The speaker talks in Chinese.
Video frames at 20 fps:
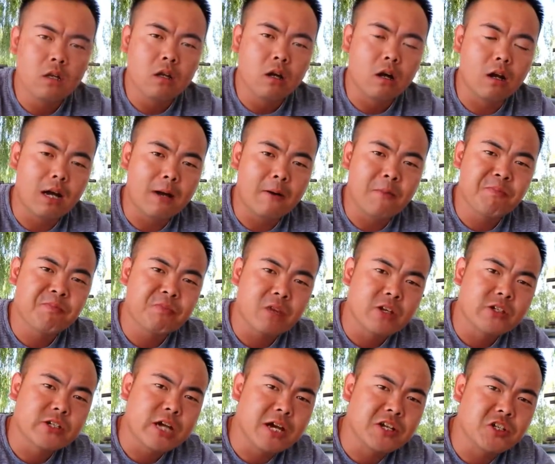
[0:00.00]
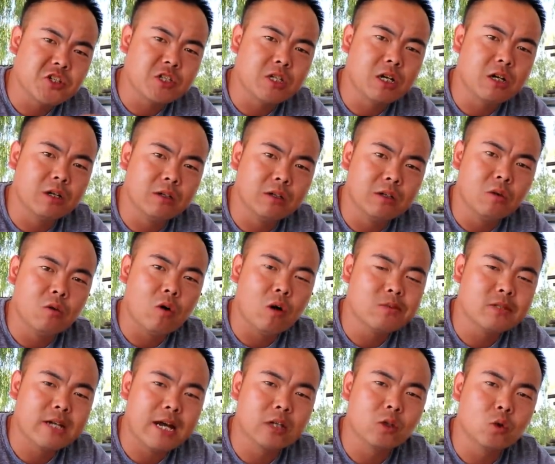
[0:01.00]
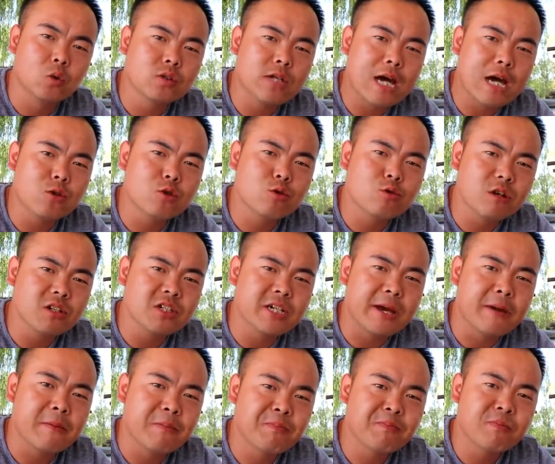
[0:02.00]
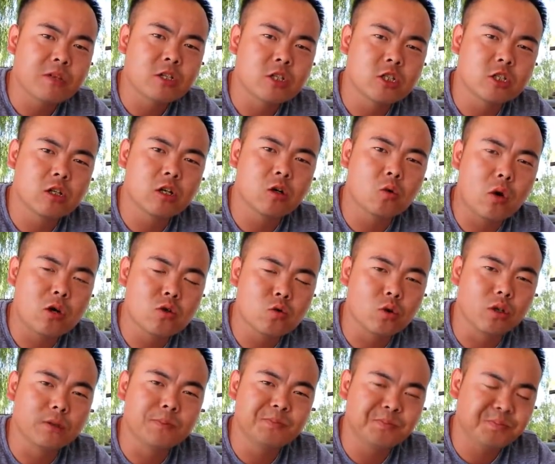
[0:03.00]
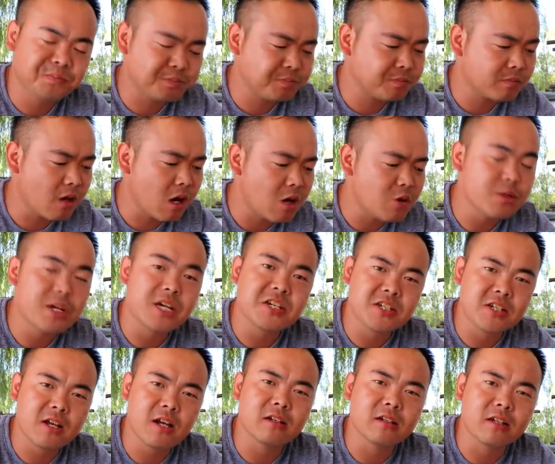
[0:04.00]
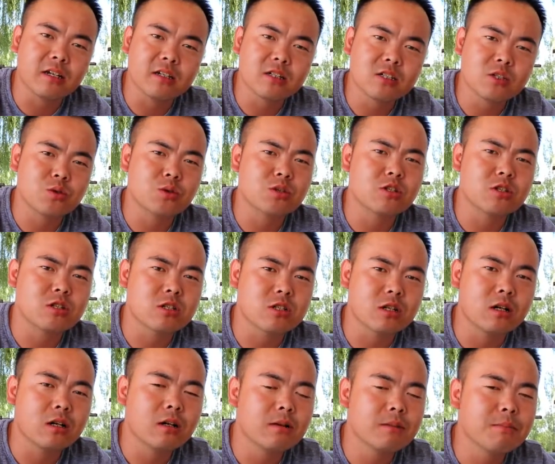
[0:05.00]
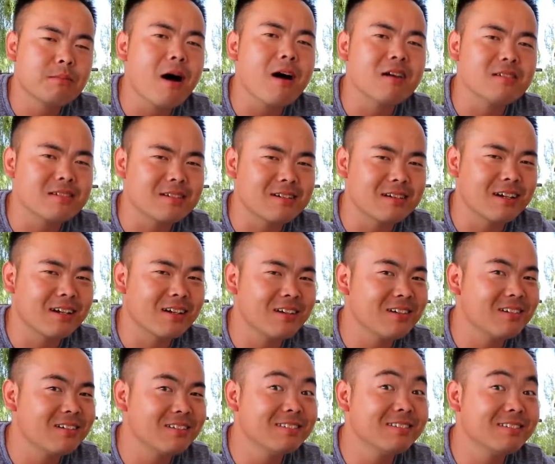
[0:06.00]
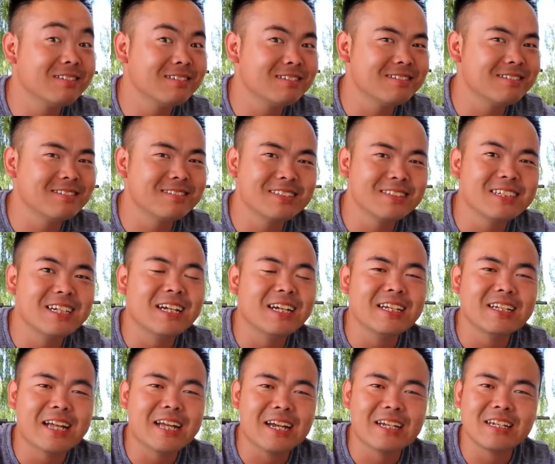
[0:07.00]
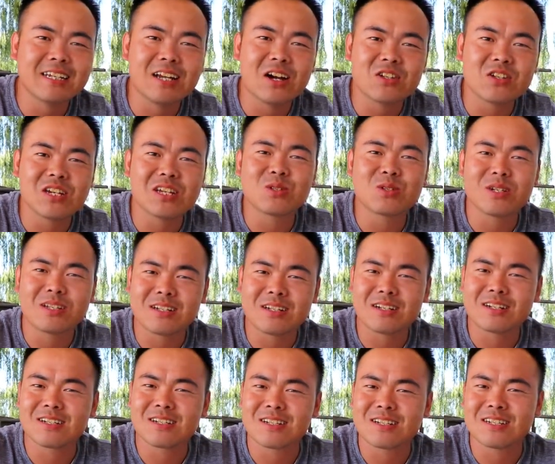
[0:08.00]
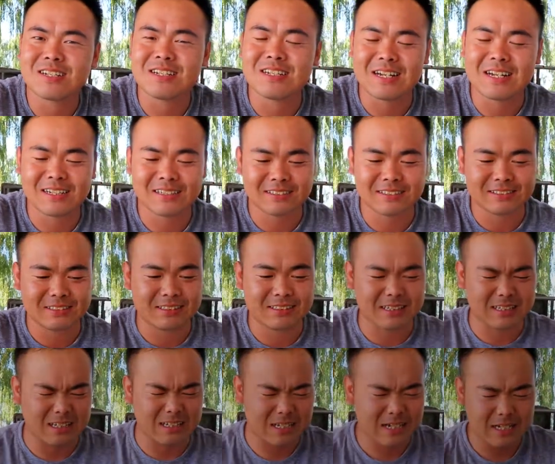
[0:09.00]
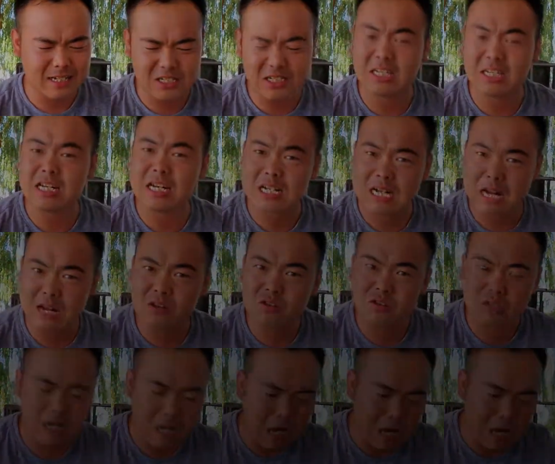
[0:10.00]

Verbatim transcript: 好了，下一期呢，我们在农家鱼庄见，记得关注，遇见新疆你继续支持胖子哥喽，带你了解最真实的新疆，解解馋就行了